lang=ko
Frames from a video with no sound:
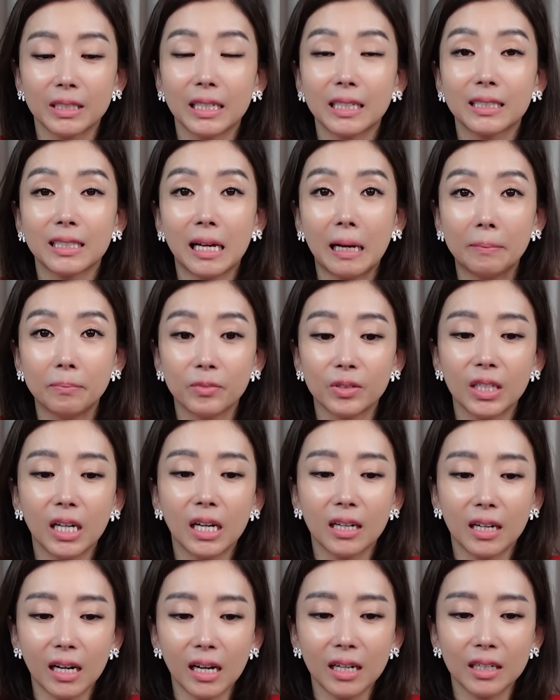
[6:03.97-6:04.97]

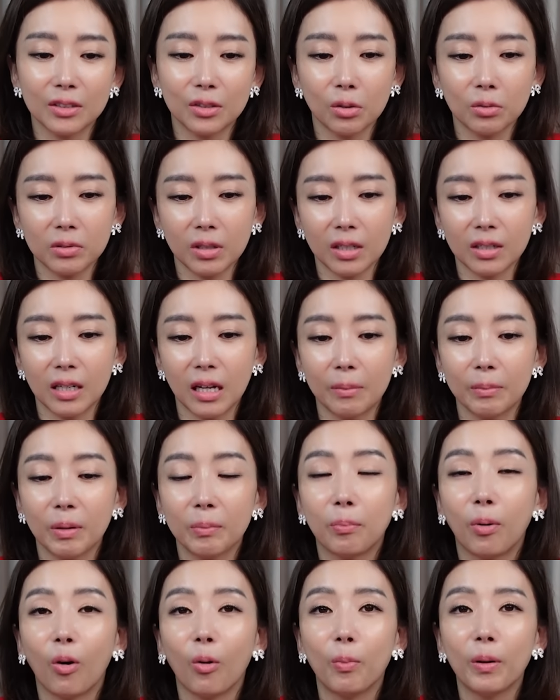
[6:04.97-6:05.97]
제3자가 청탁을
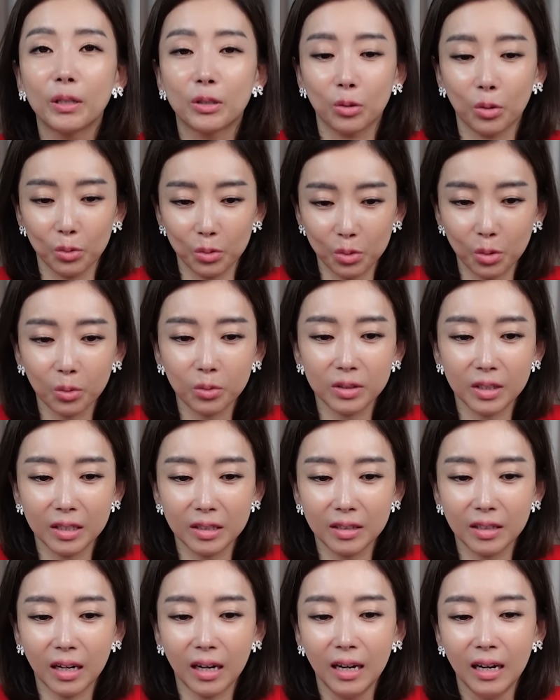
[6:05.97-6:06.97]
하면 법에
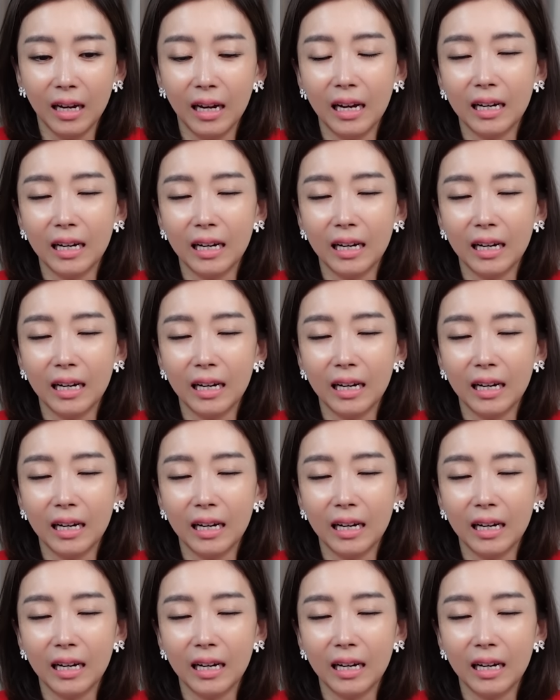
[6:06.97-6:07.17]
저촉된다.